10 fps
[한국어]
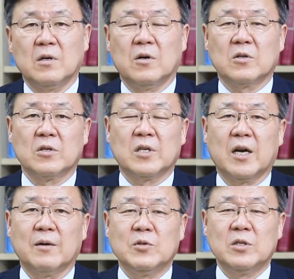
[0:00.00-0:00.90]
어떤
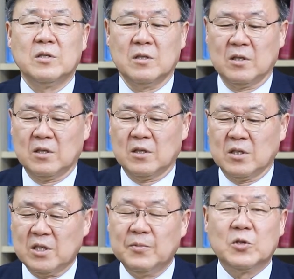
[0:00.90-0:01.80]
사람은
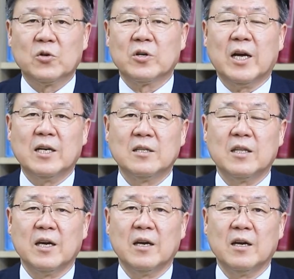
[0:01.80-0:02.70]
11조를
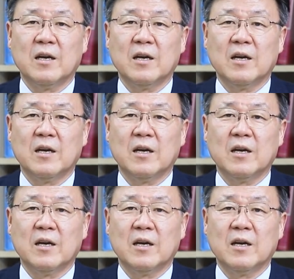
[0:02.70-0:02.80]
하는데